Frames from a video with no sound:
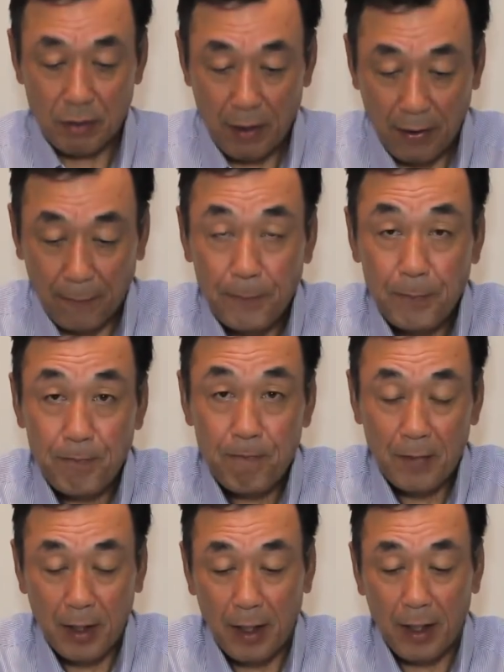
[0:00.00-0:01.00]

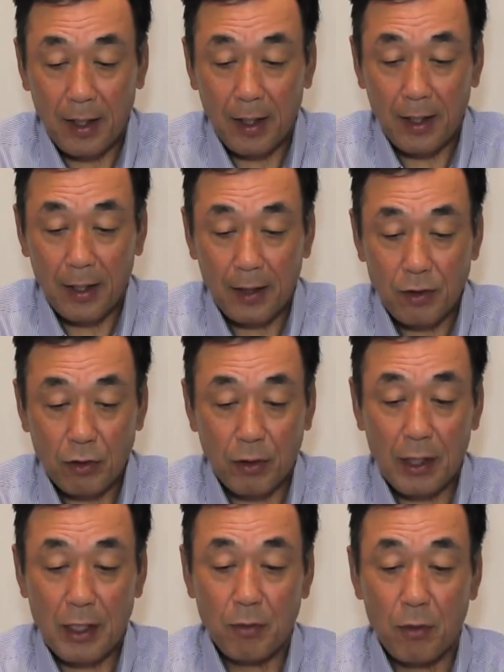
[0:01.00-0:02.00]
ね、ちょっ
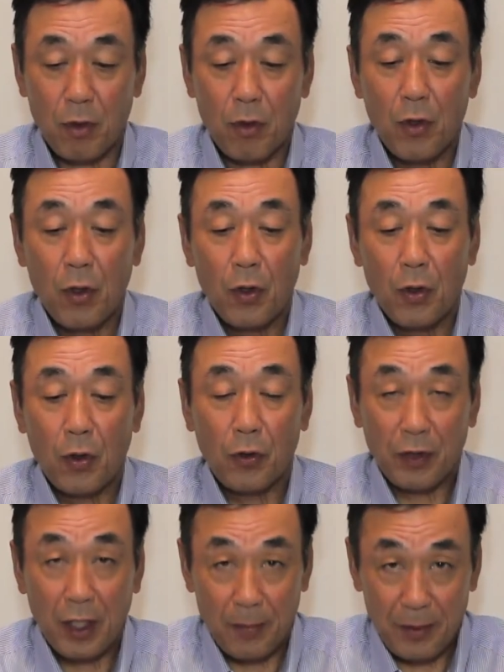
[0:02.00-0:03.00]
と私も
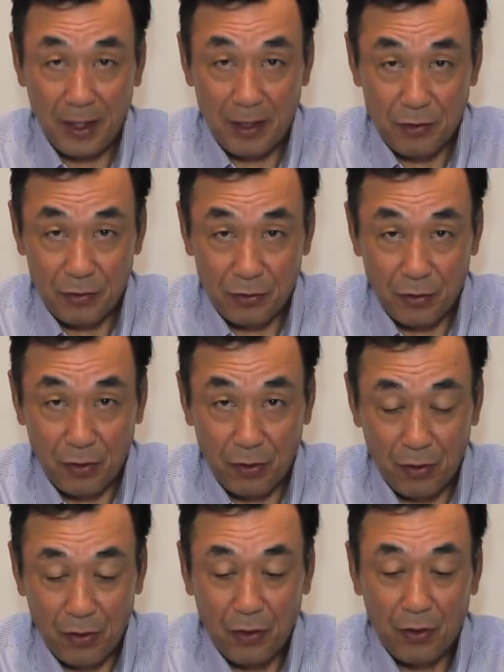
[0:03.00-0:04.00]
テレビでずっ
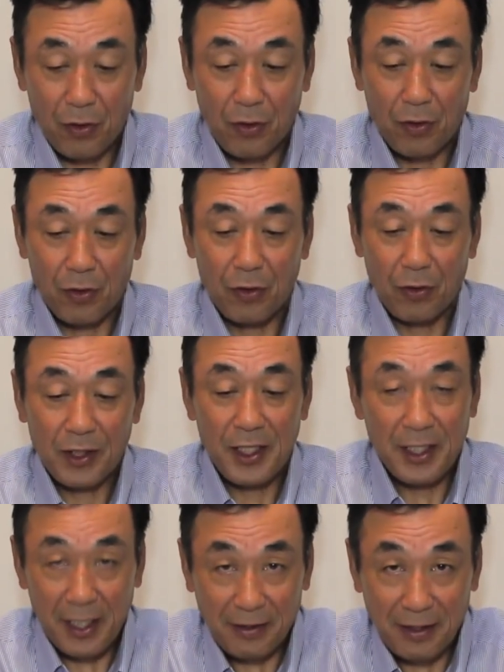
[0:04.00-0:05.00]
と
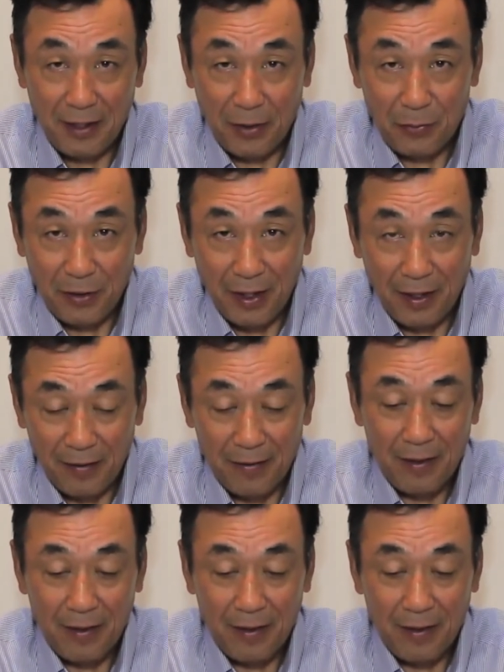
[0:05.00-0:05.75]
気になっていたので、